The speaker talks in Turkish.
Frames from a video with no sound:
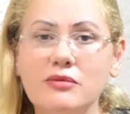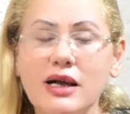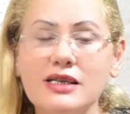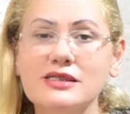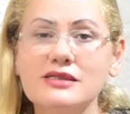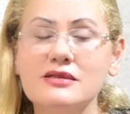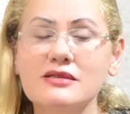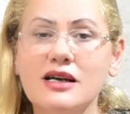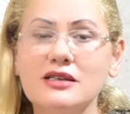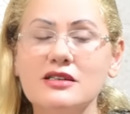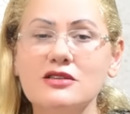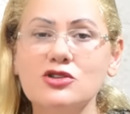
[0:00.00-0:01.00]
Belki sizi
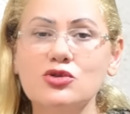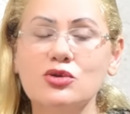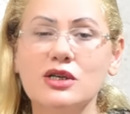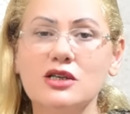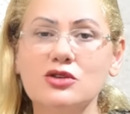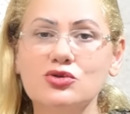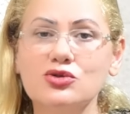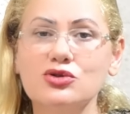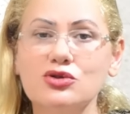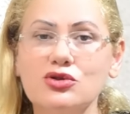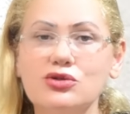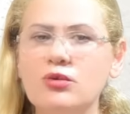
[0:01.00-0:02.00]
arkadaş olarak
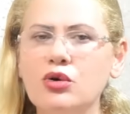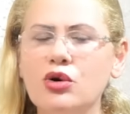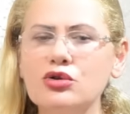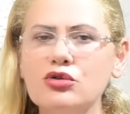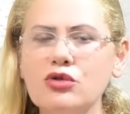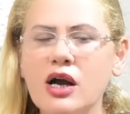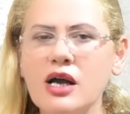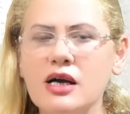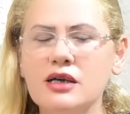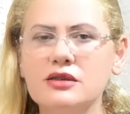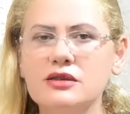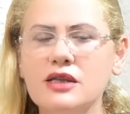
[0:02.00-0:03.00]
düşünüyor. Bu onun
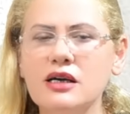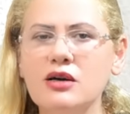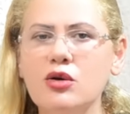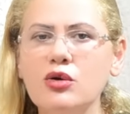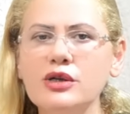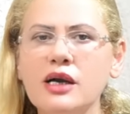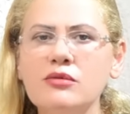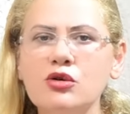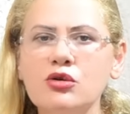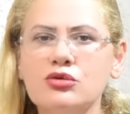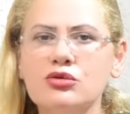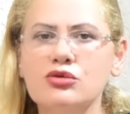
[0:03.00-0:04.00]
hayatında önemli
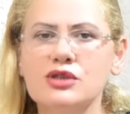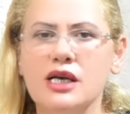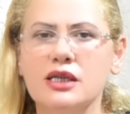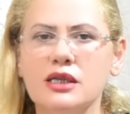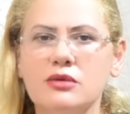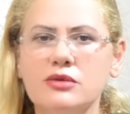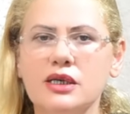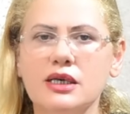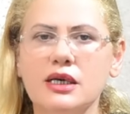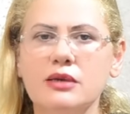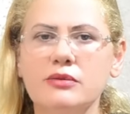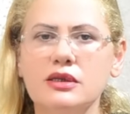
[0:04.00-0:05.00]
olduğunuz anlamına
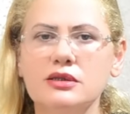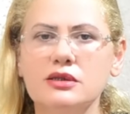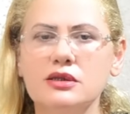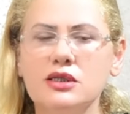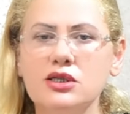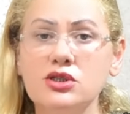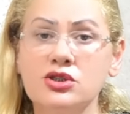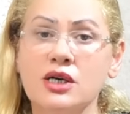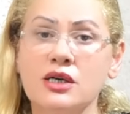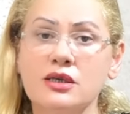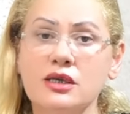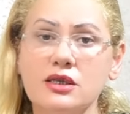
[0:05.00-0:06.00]
gelebilir iş
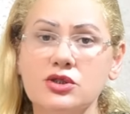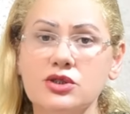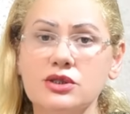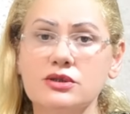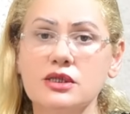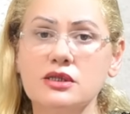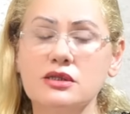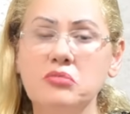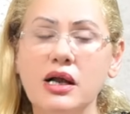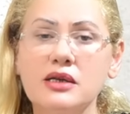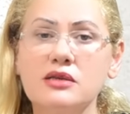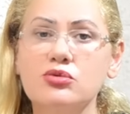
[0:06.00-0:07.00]
arkadaşıysanız
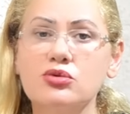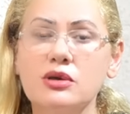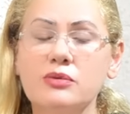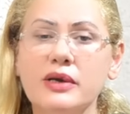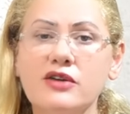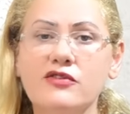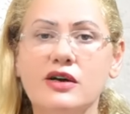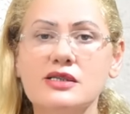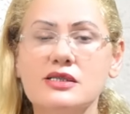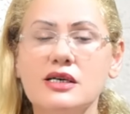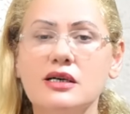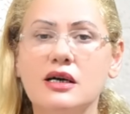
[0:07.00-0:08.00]
belki burada pek
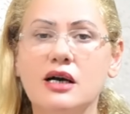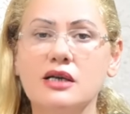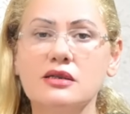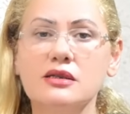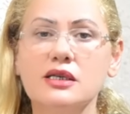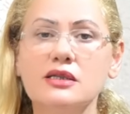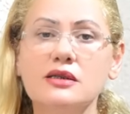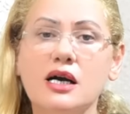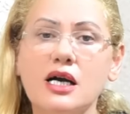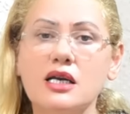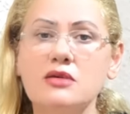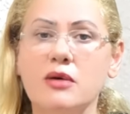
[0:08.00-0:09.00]
fazla art niyet
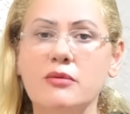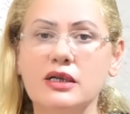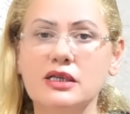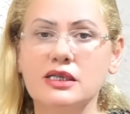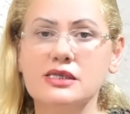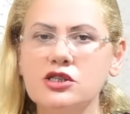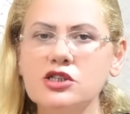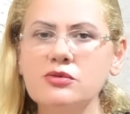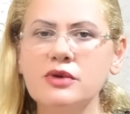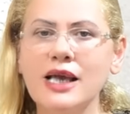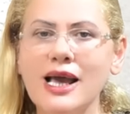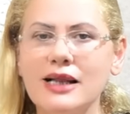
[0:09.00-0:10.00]
aramamalıyız.
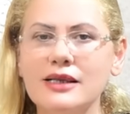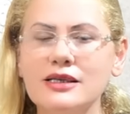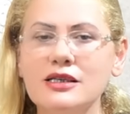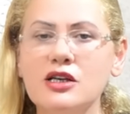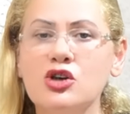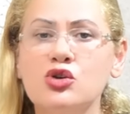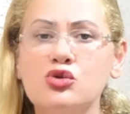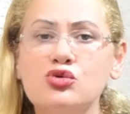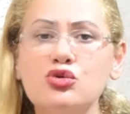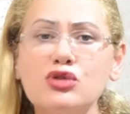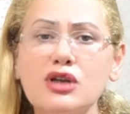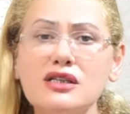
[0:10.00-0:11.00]
Şimdi geldik
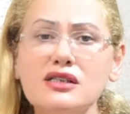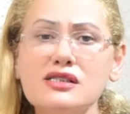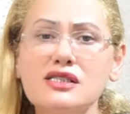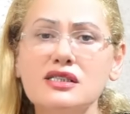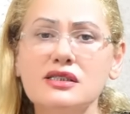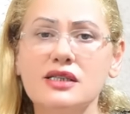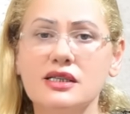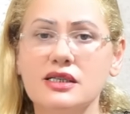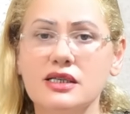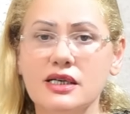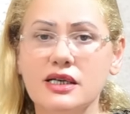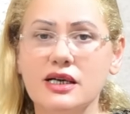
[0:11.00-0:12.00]
zurnanın zırt
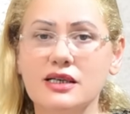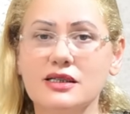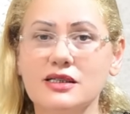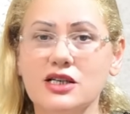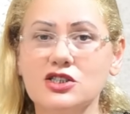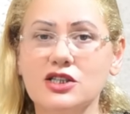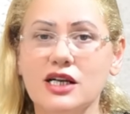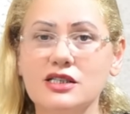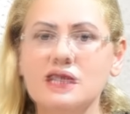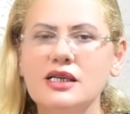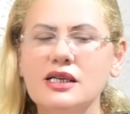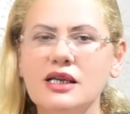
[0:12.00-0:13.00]
dediği yer arkadaşlar.
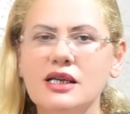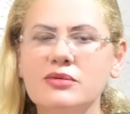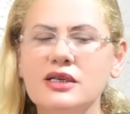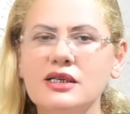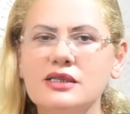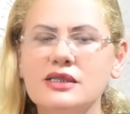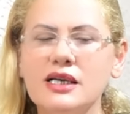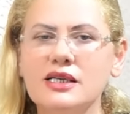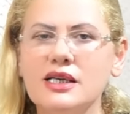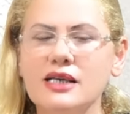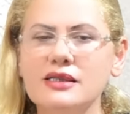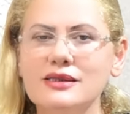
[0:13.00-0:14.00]
Seninle
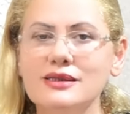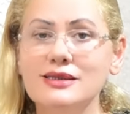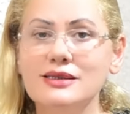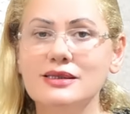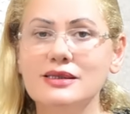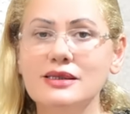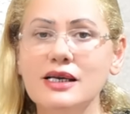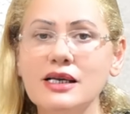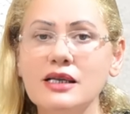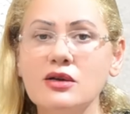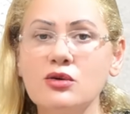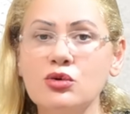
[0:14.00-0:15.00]
birlikteyken
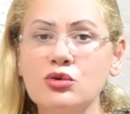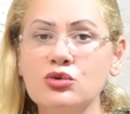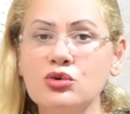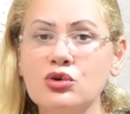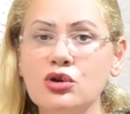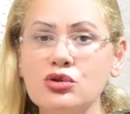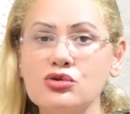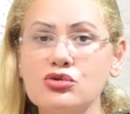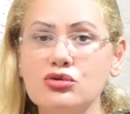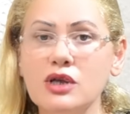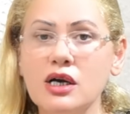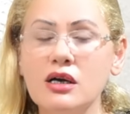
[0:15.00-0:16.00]
nerede olduğu
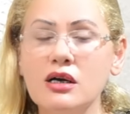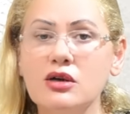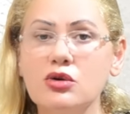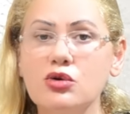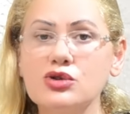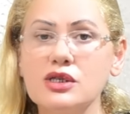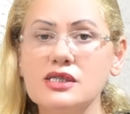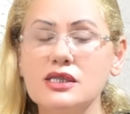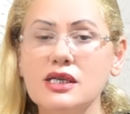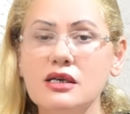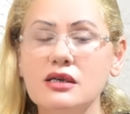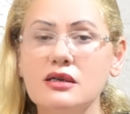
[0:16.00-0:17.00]
konusunda
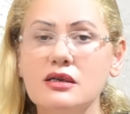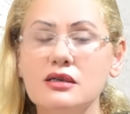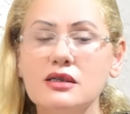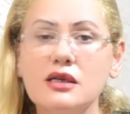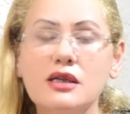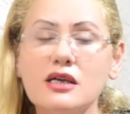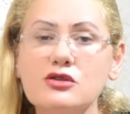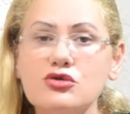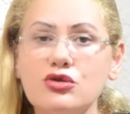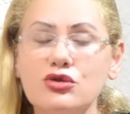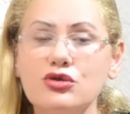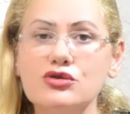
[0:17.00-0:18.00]
kocasına yalan
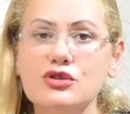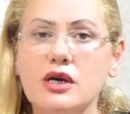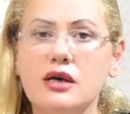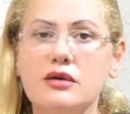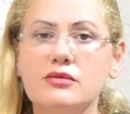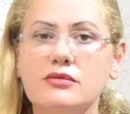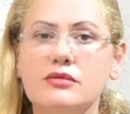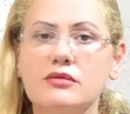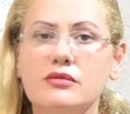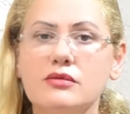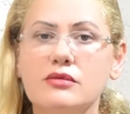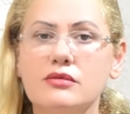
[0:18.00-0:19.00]
söylüyorsa.
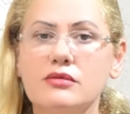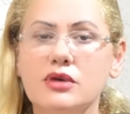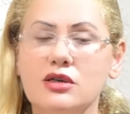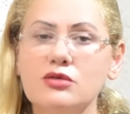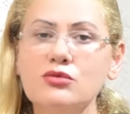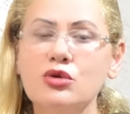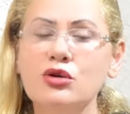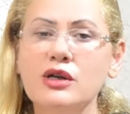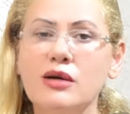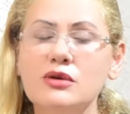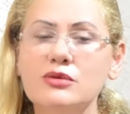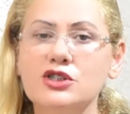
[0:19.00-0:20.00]
Bakın bu önemli bir